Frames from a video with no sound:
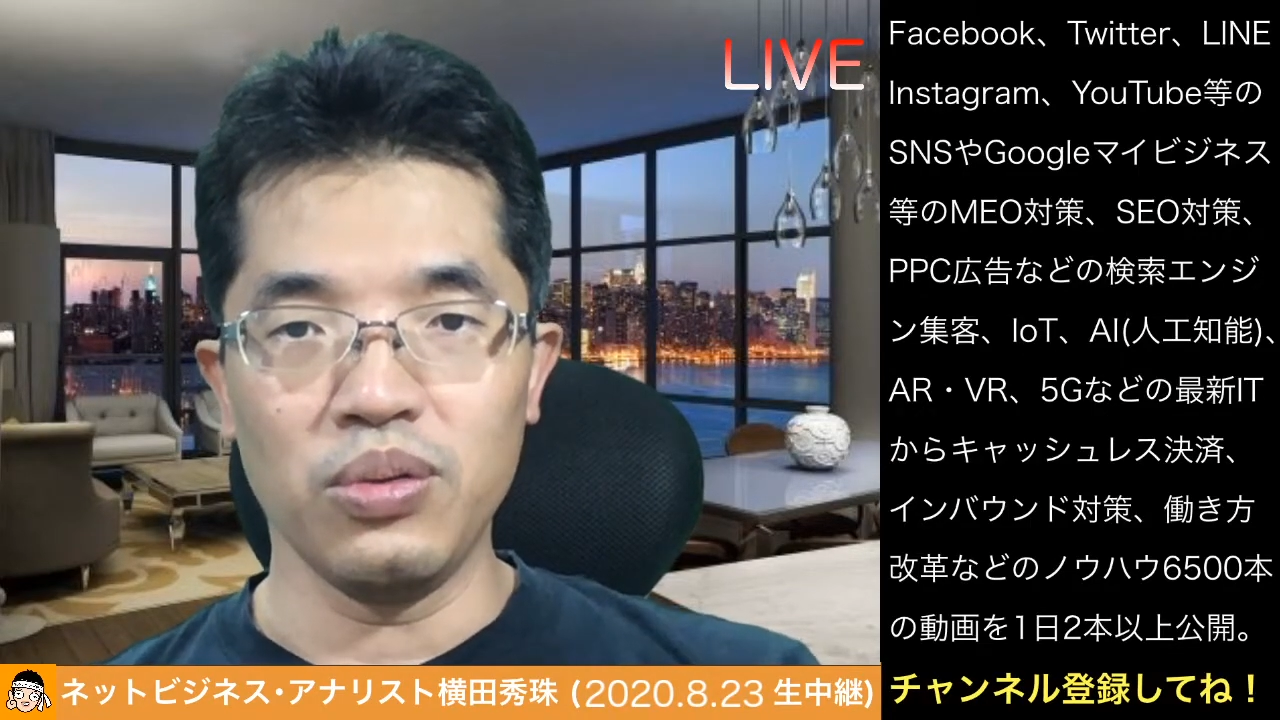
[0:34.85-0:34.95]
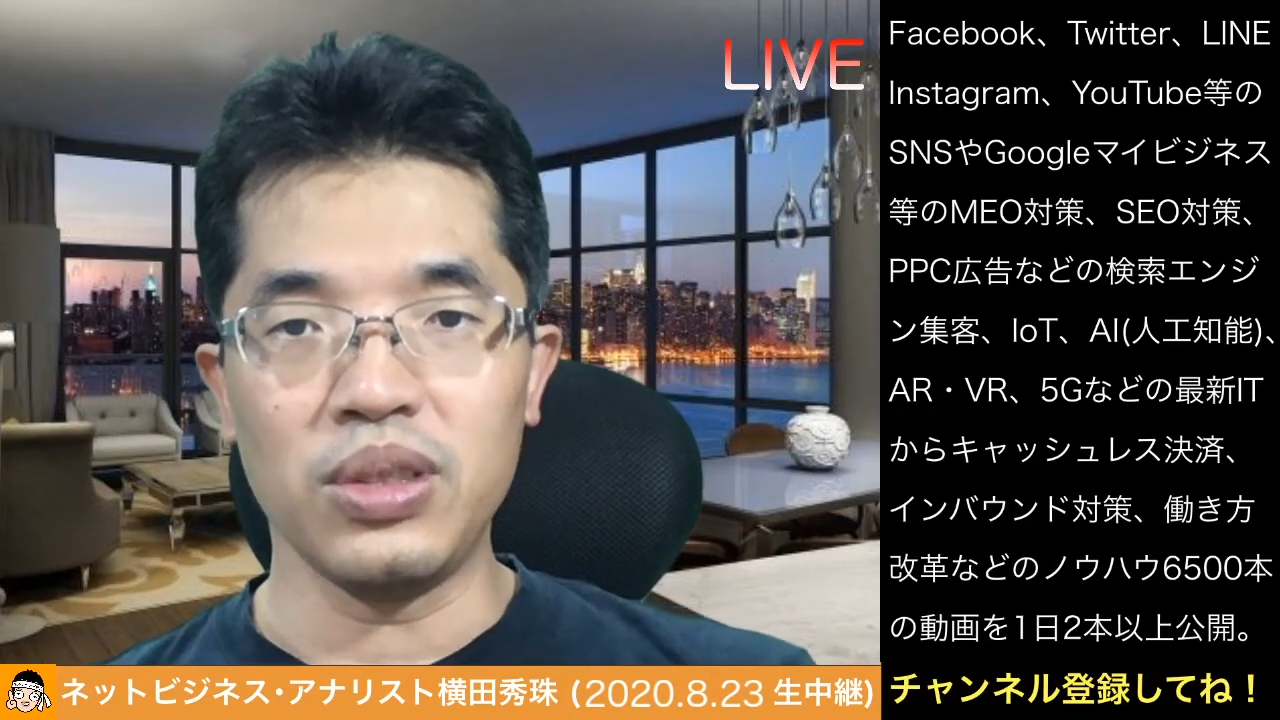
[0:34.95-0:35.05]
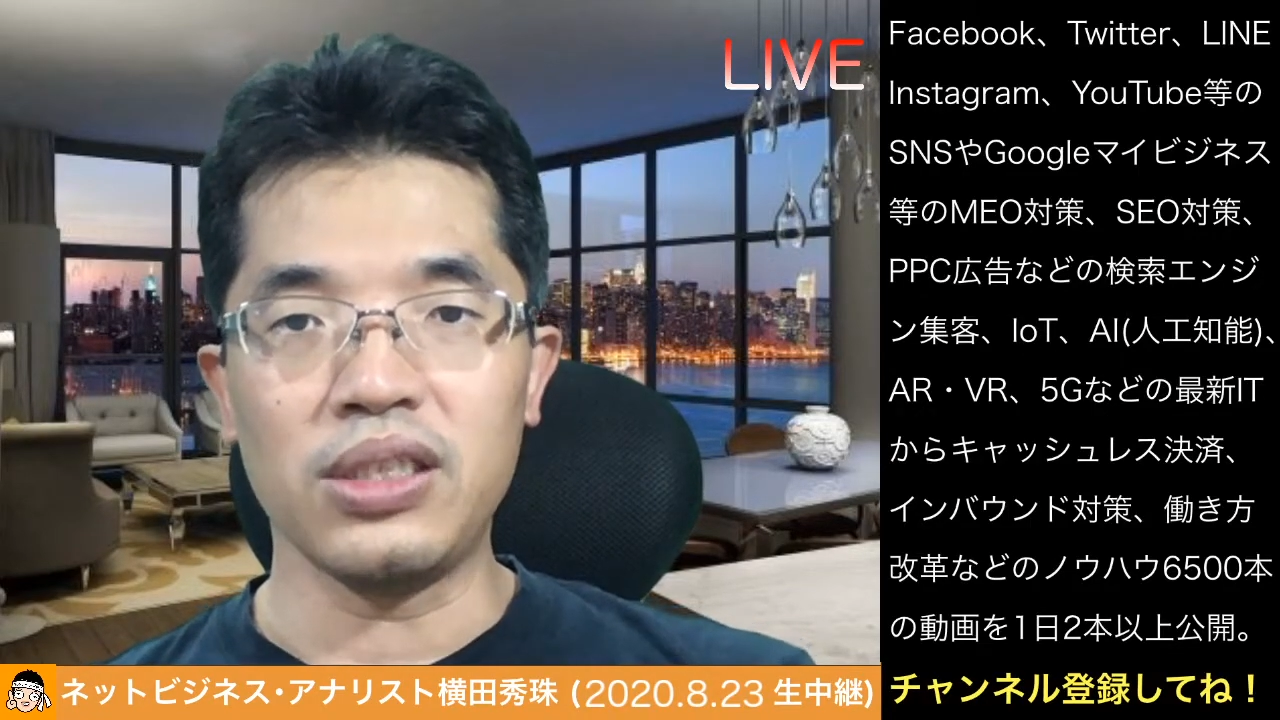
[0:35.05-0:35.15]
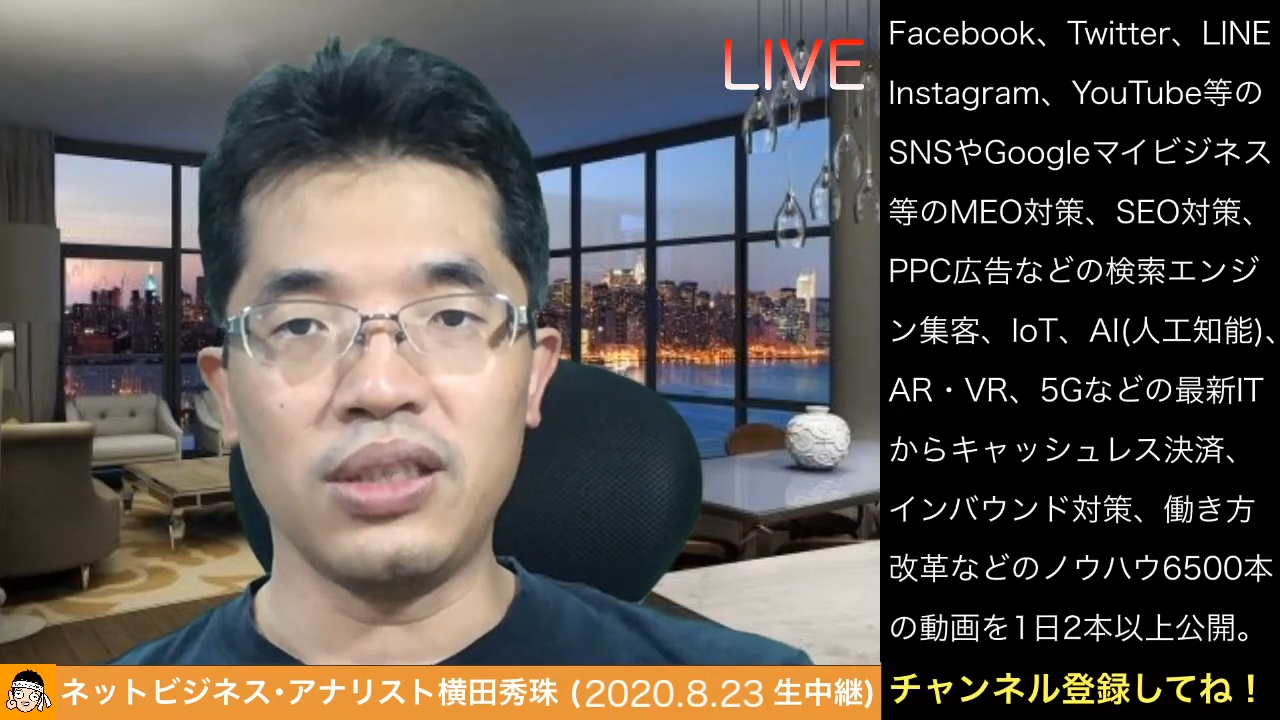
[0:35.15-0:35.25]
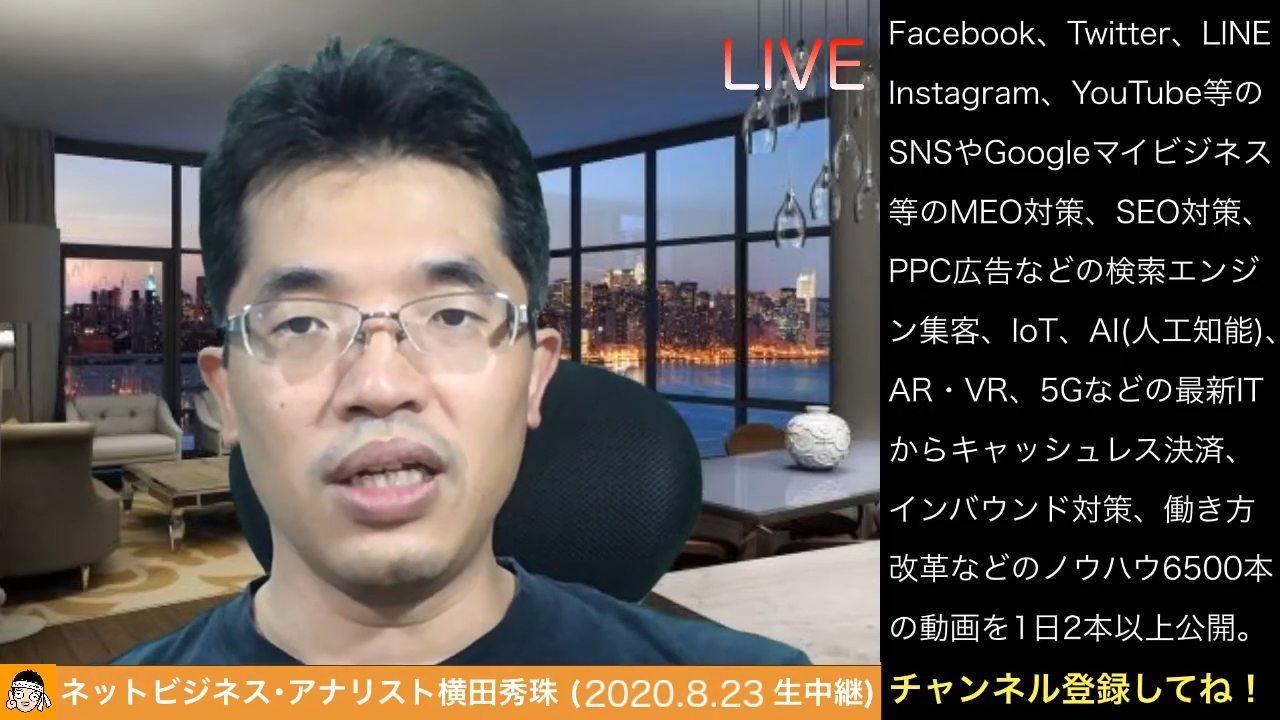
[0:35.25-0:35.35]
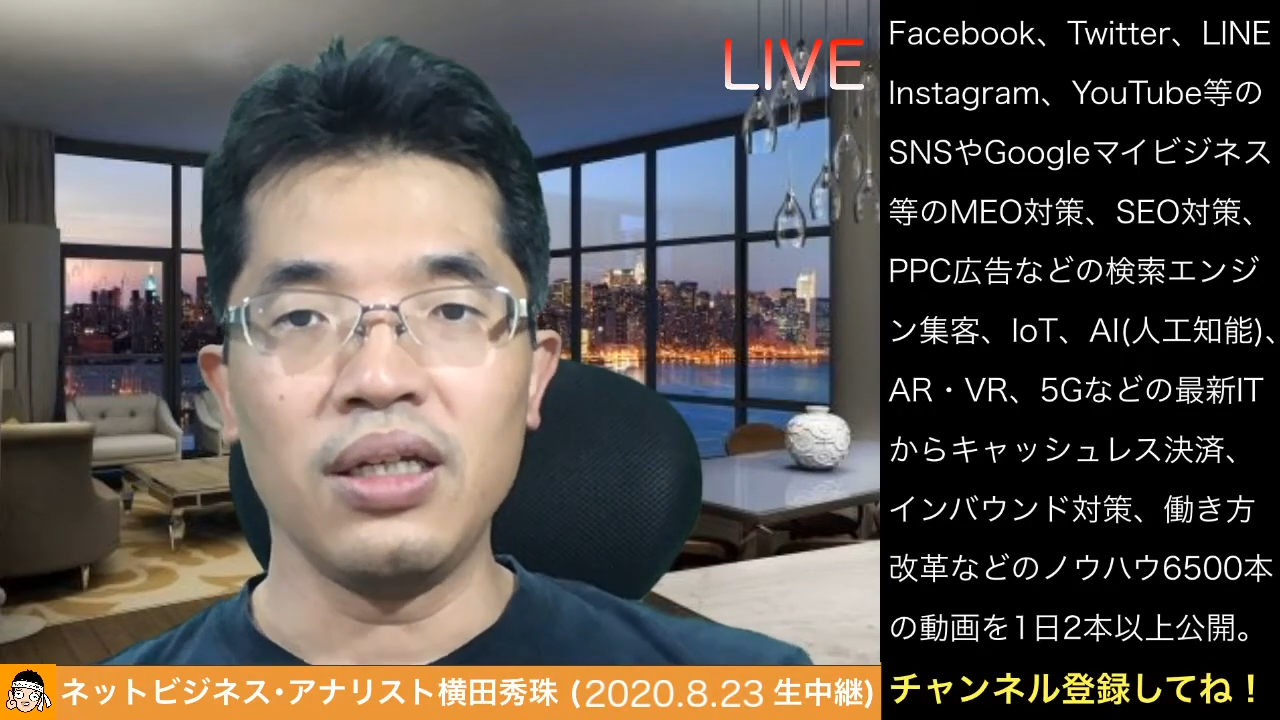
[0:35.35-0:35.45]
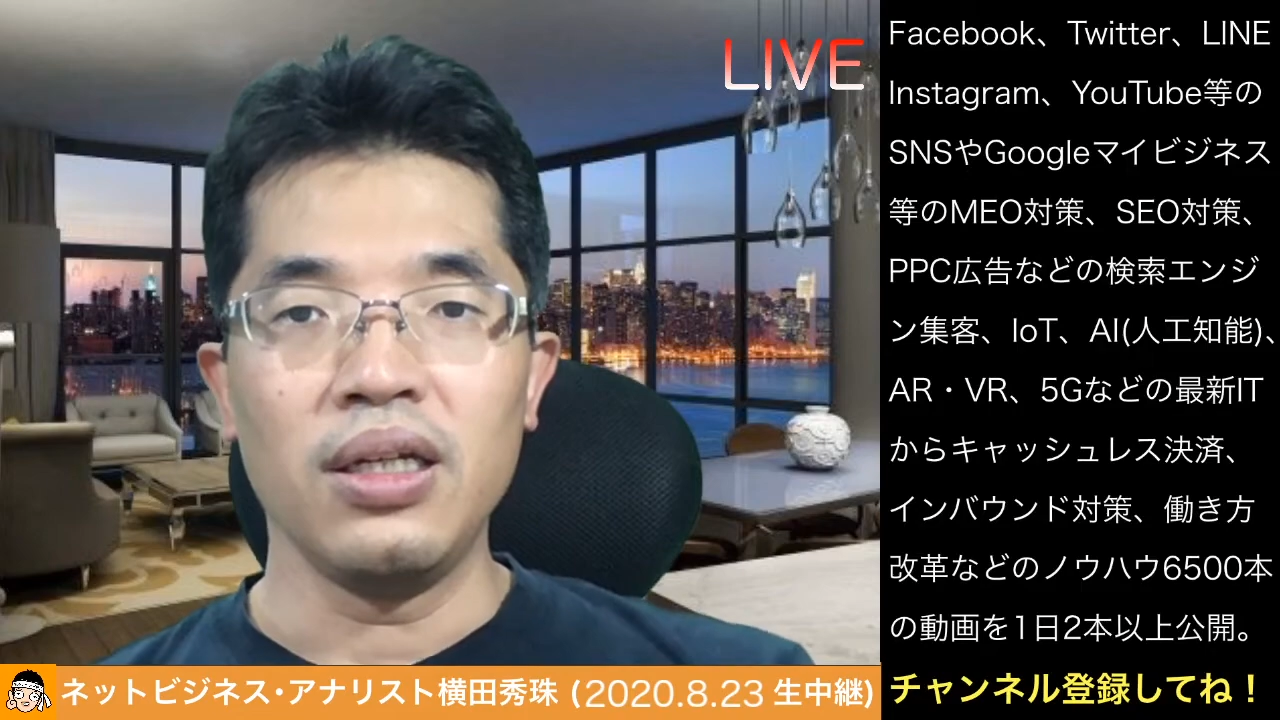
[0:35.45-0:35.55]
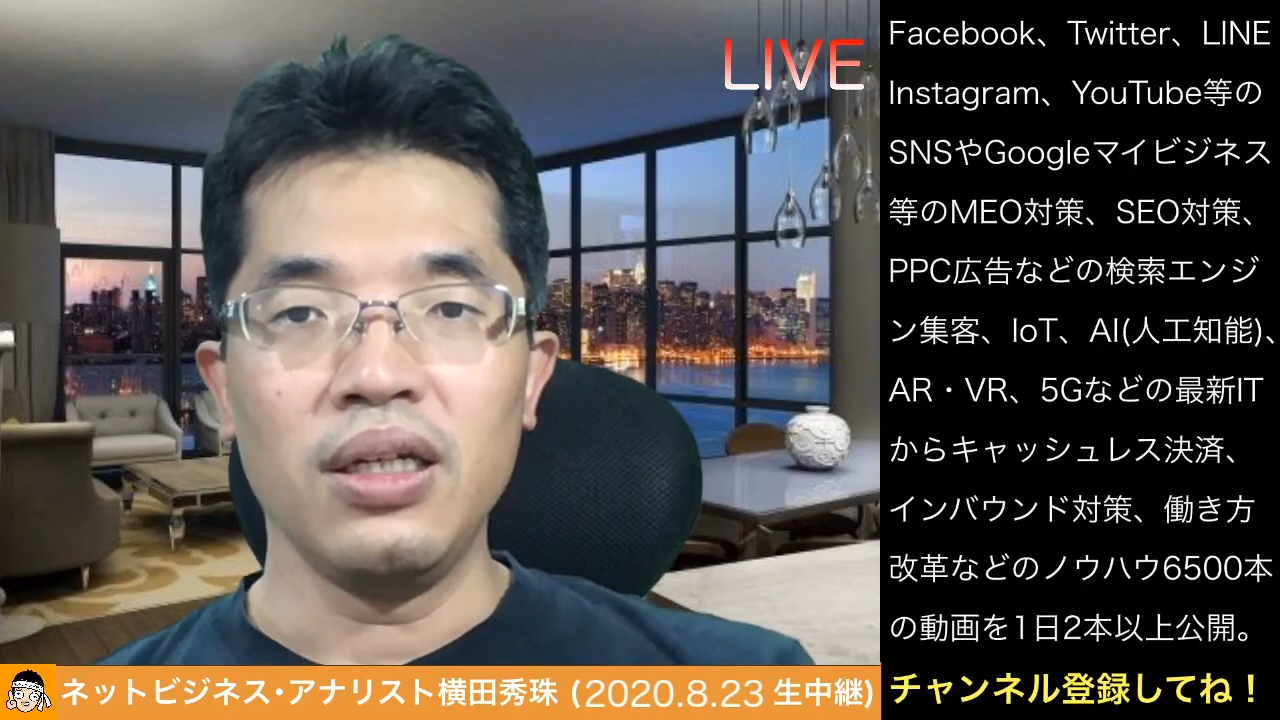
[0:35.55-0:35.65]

をですね、